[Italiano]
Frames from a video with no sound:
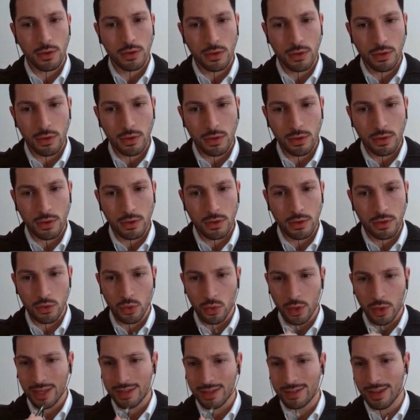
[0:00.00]
Abbiamo
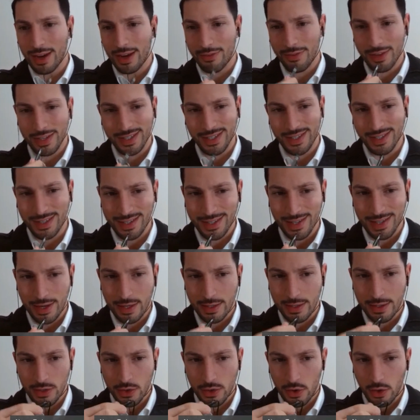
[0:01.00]
fatto... Durante la fase di
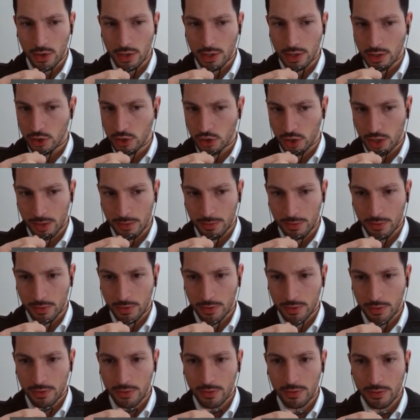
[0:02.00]
selezione, diciamo.